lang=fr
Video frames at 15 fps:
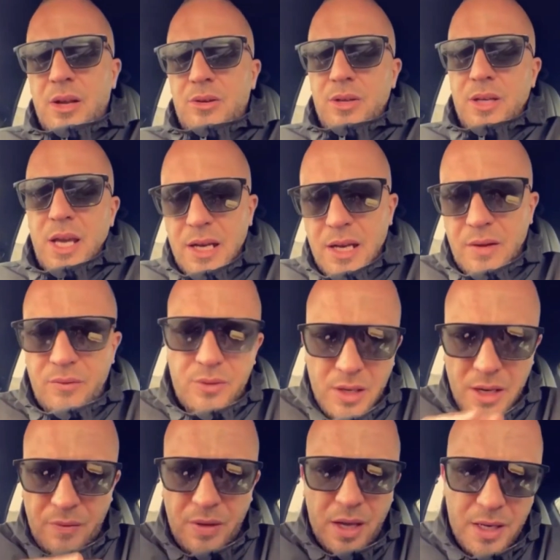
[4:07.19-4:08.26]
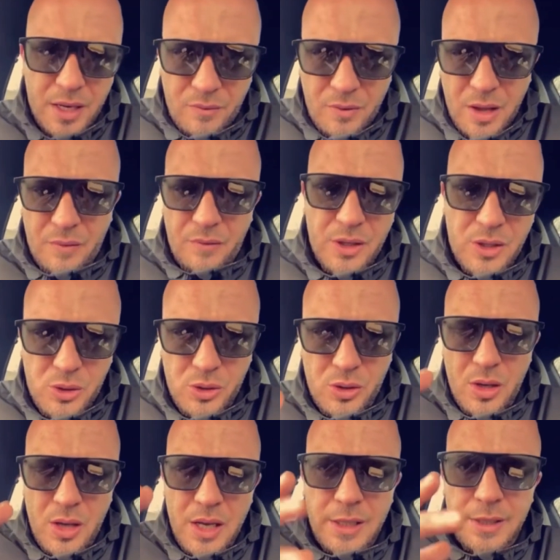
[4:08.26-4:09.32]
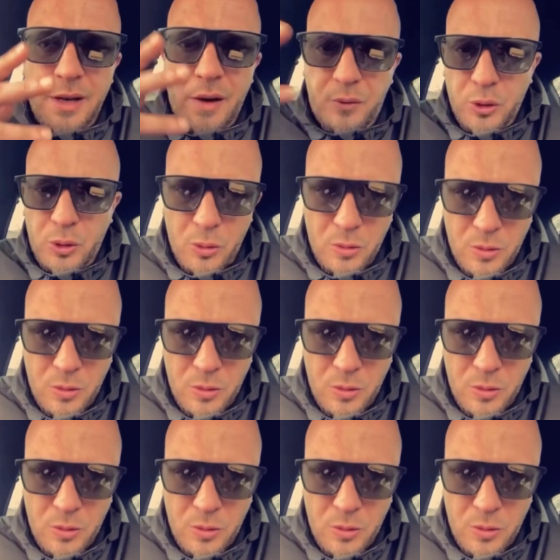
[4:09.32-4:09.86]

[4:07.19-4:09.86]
le gars il est venu, il n'avait rien à voir avec la photo.